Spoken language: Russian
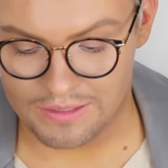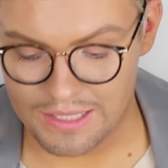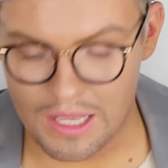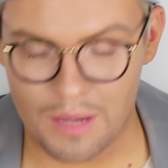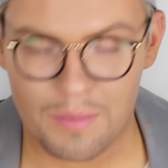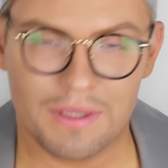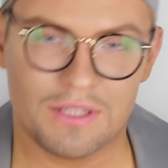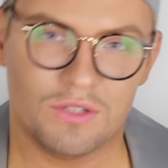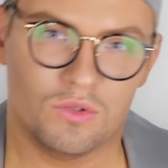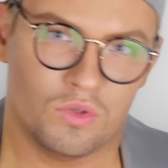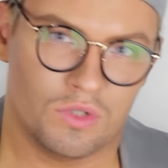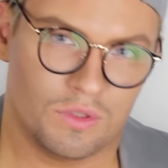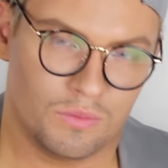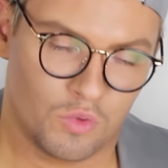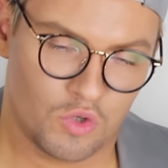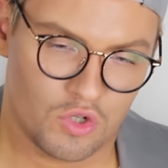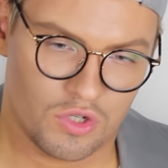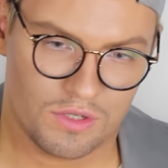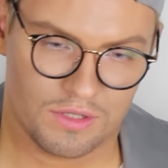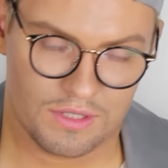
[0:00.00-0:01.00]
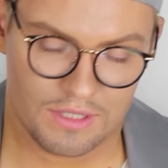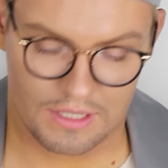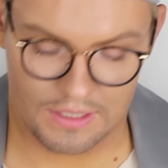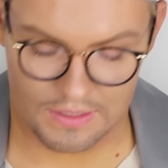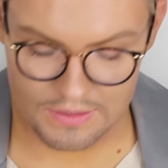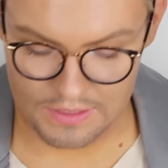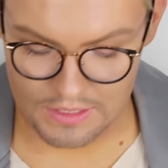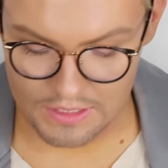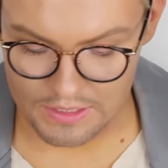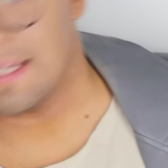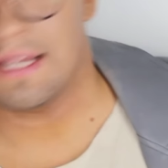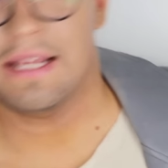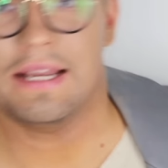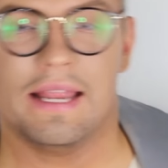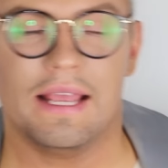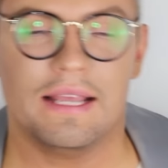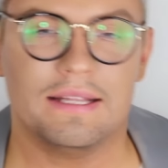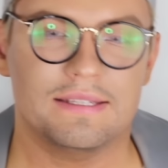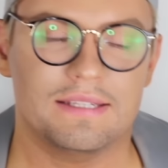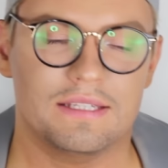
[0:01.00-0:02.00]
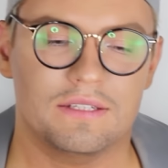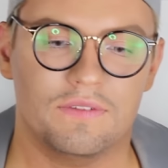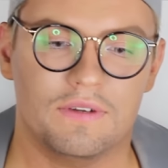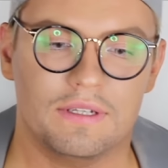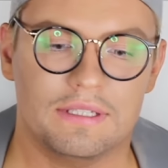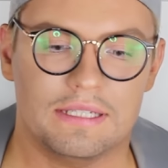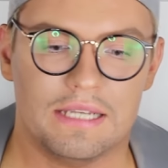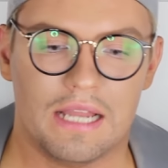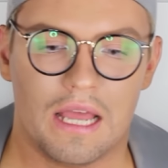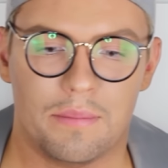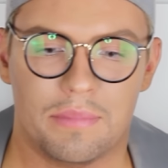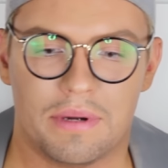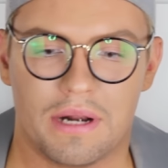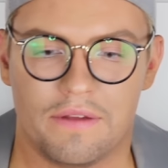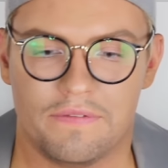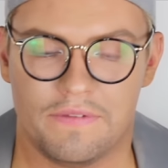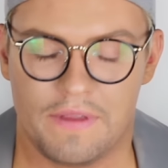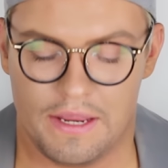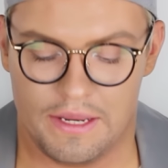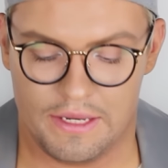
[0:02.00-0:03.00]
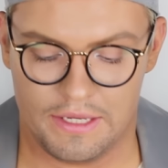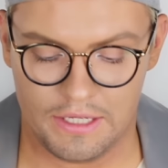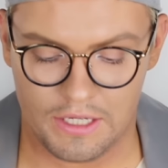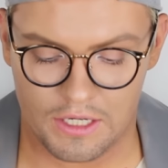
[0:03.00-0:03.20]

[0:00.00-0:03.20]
На Амазоне можно заказать. Средства для бровей.